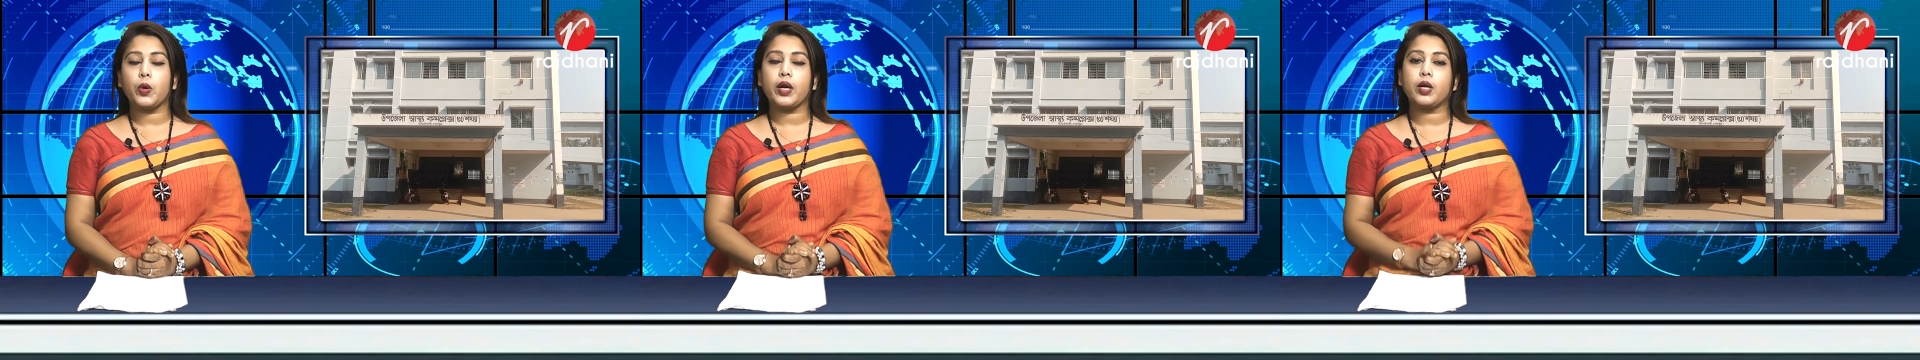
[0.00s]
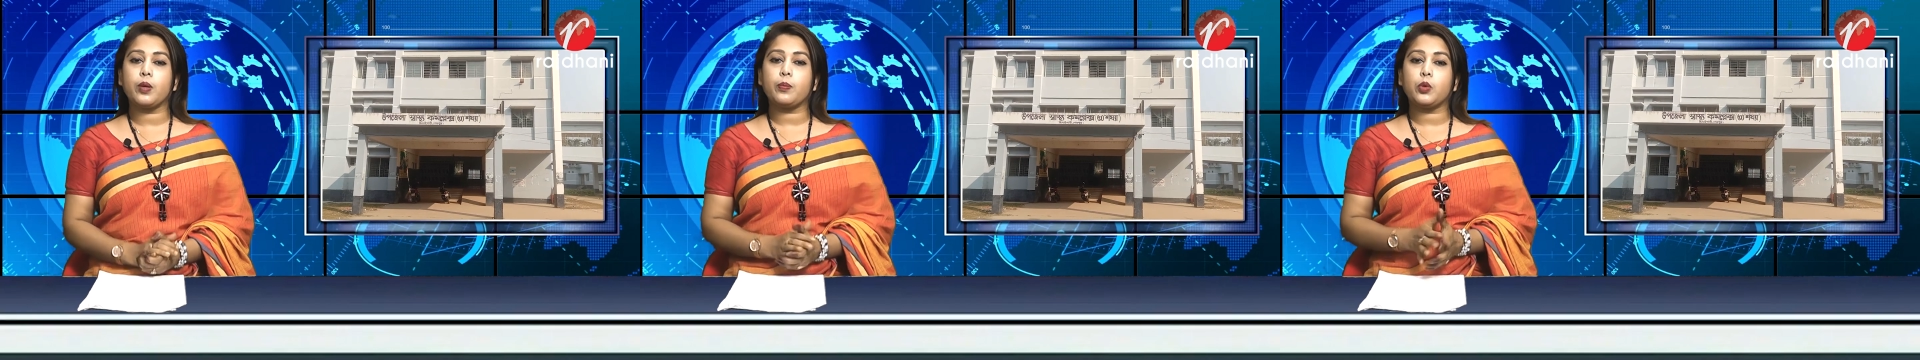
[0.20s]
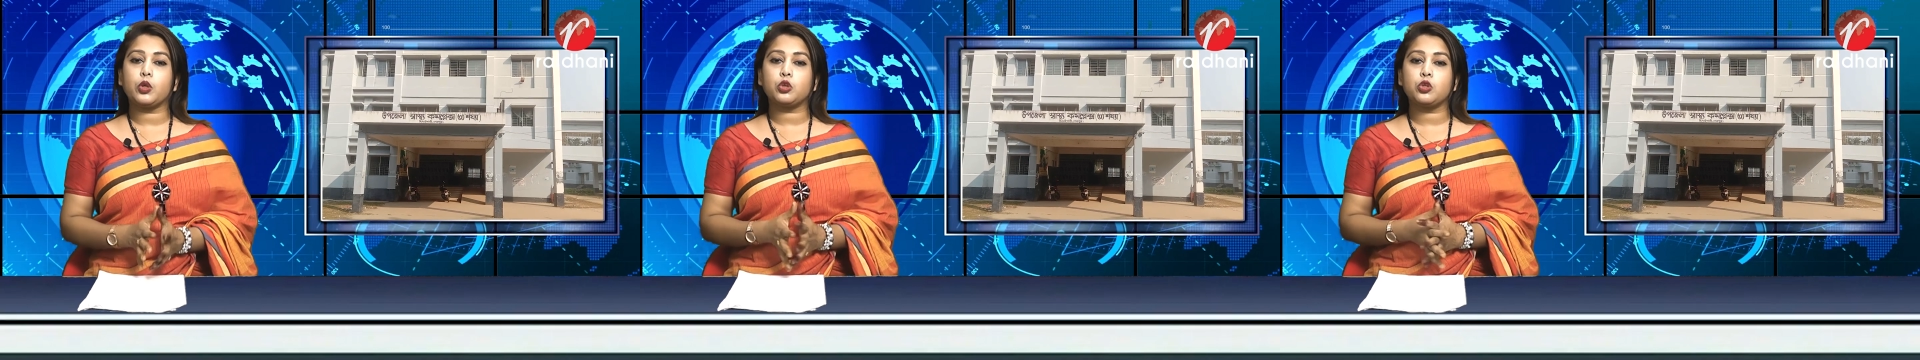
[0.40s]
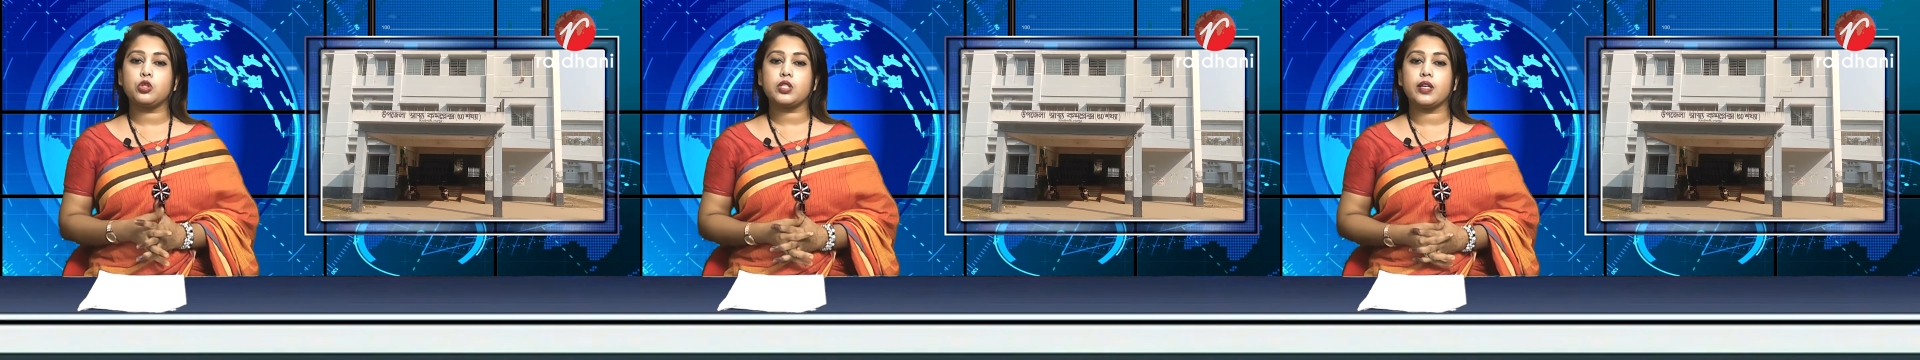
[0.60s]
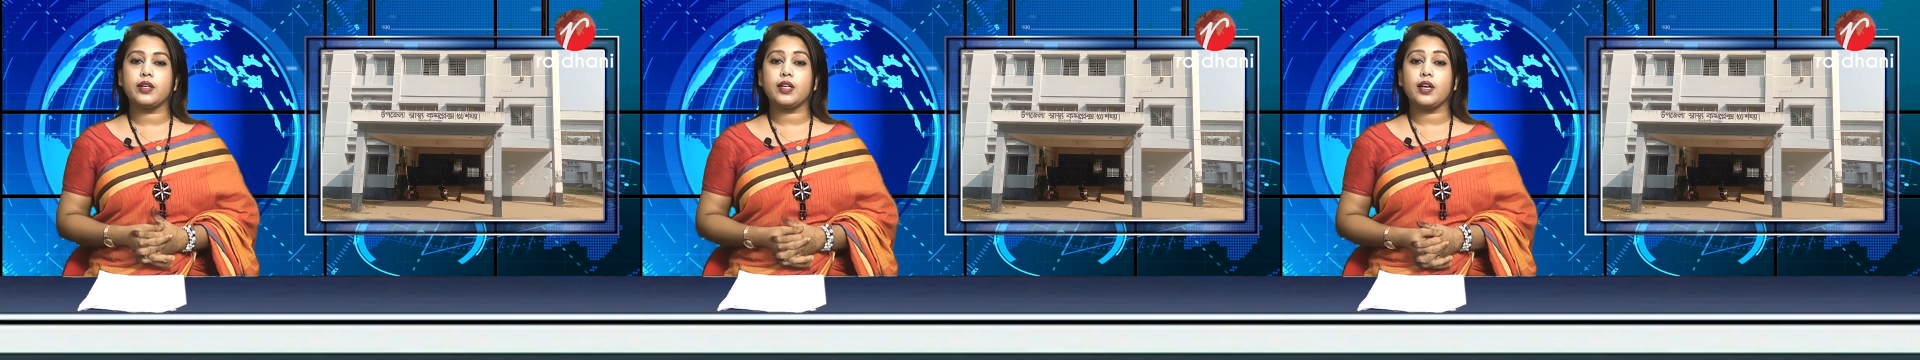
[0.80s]
আরও এক
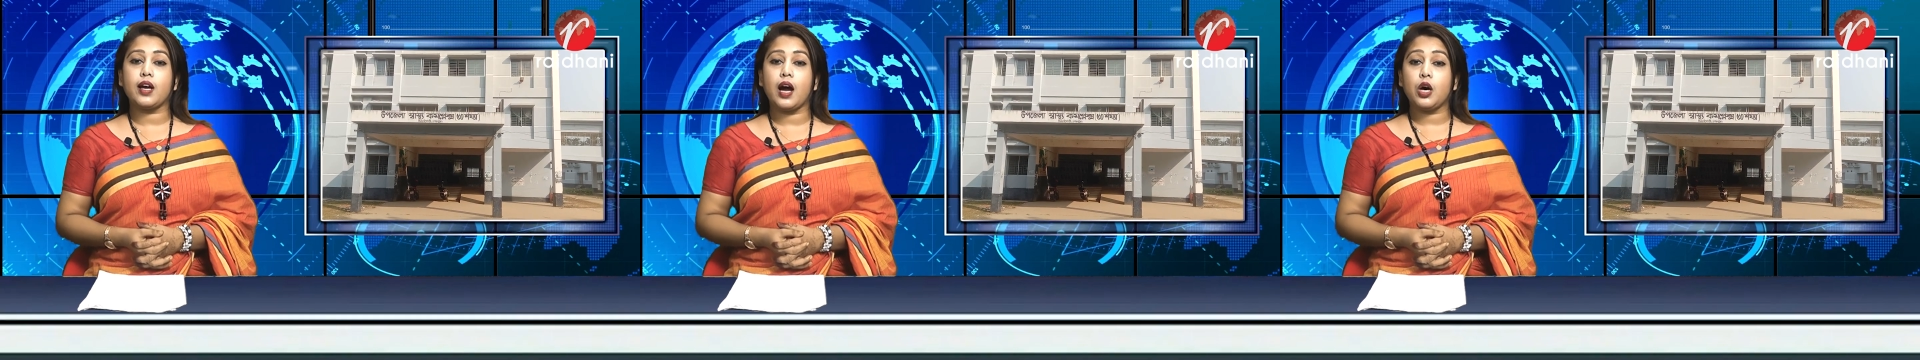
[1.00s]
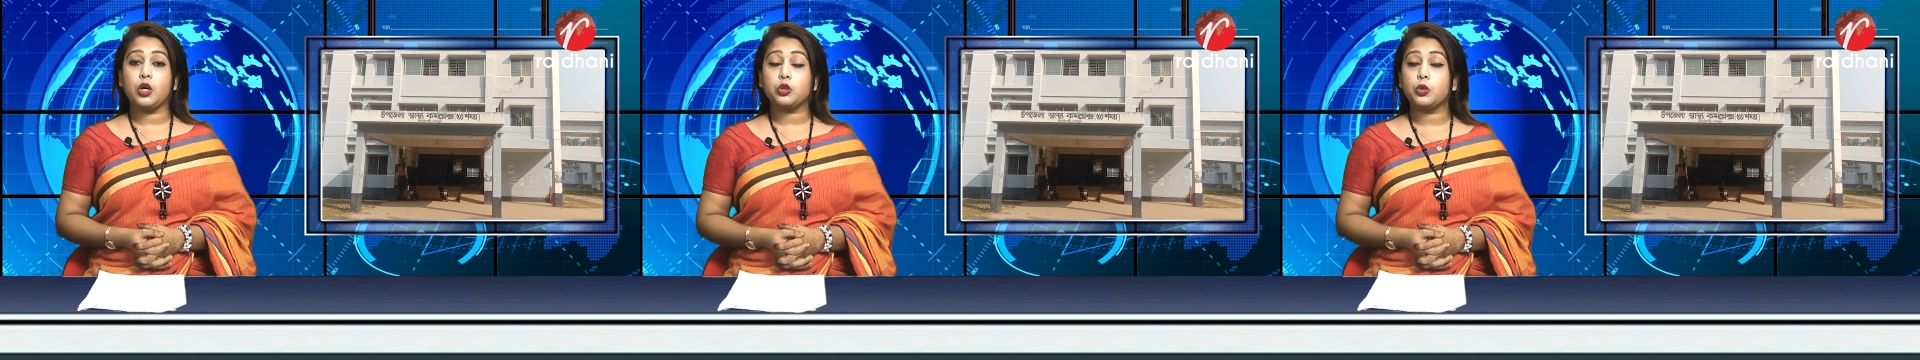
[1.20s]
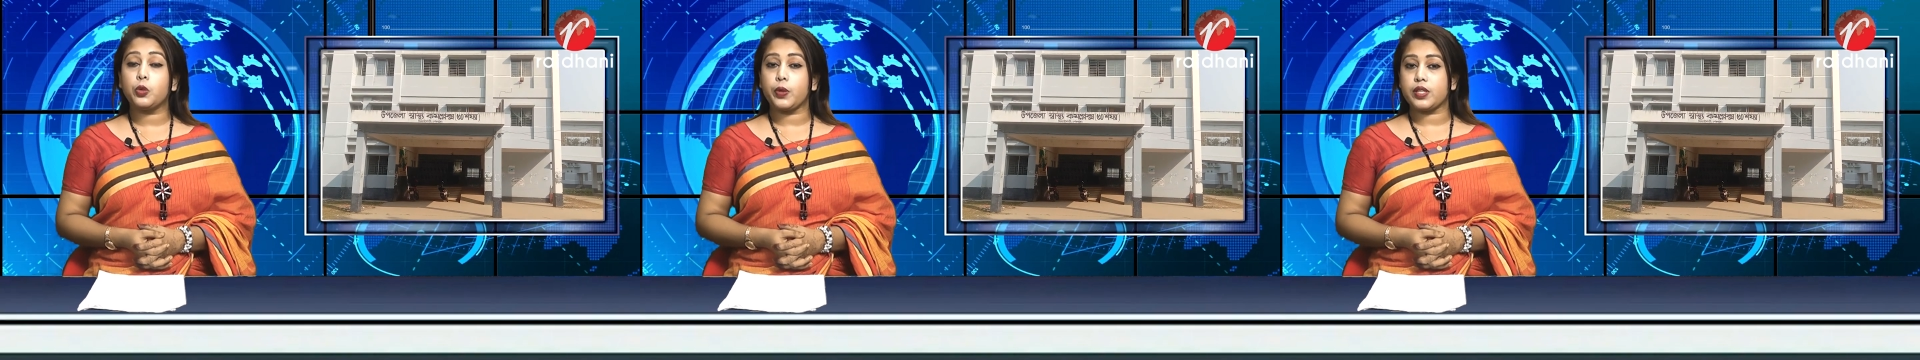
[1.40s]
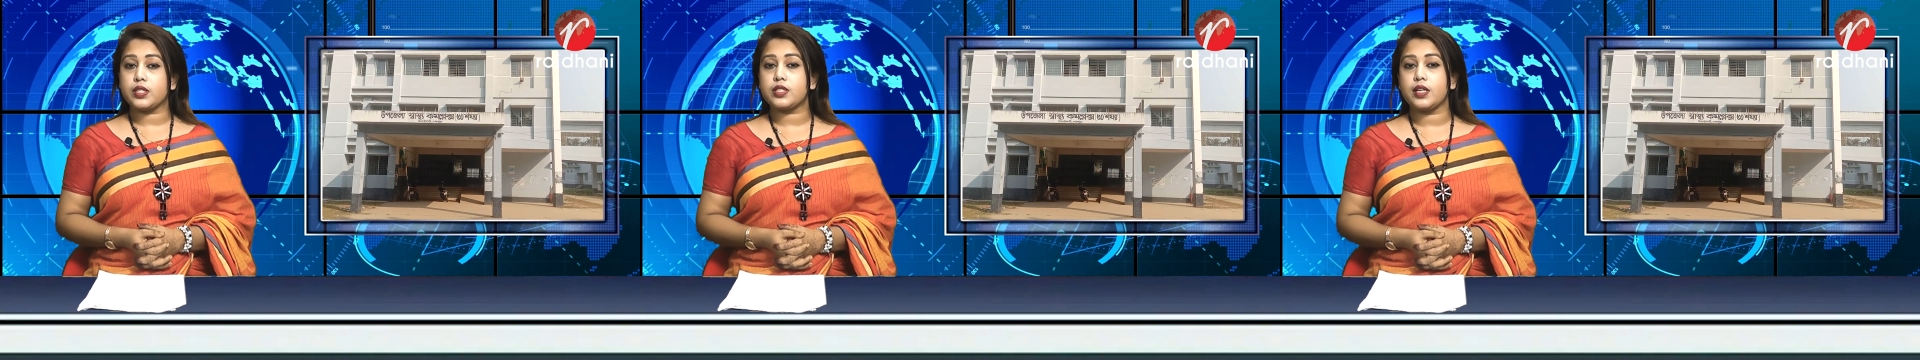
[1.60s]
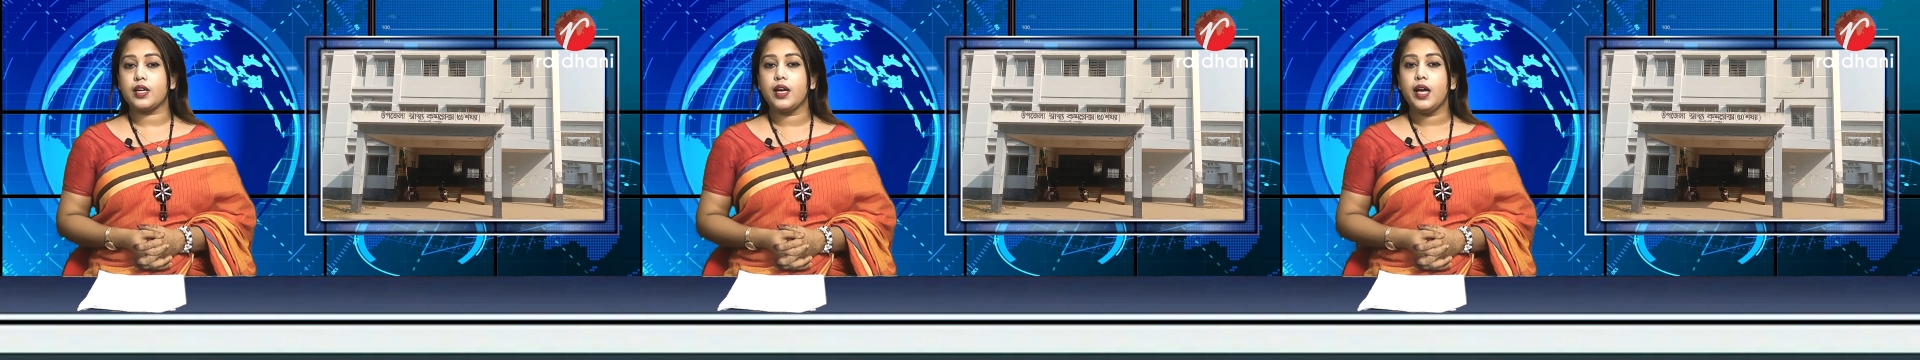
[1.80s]
পথচারী আহত
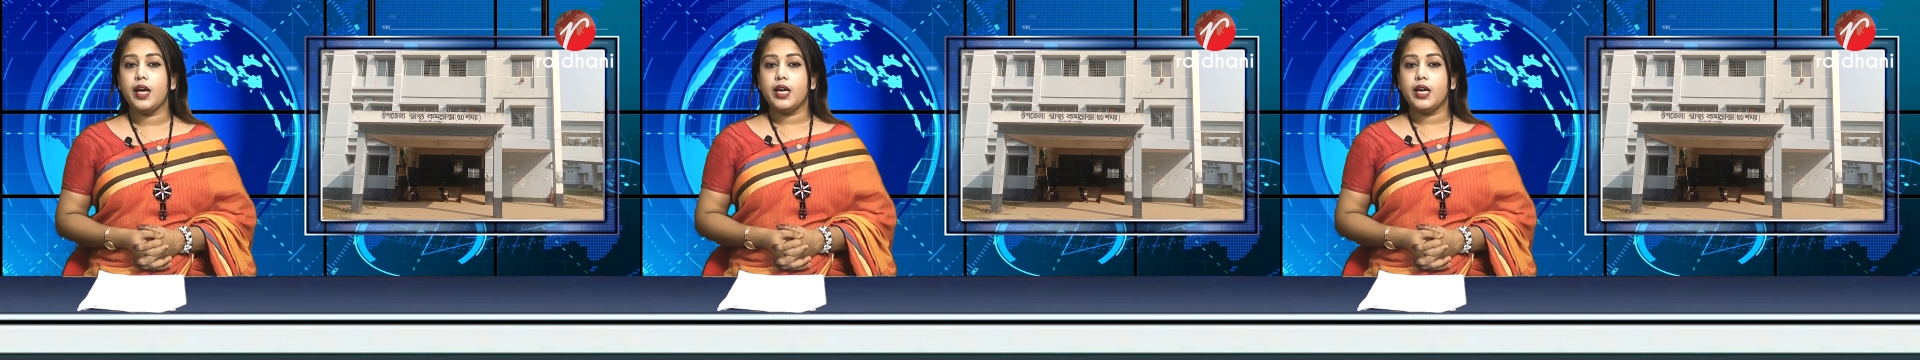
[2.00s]
হয়েছে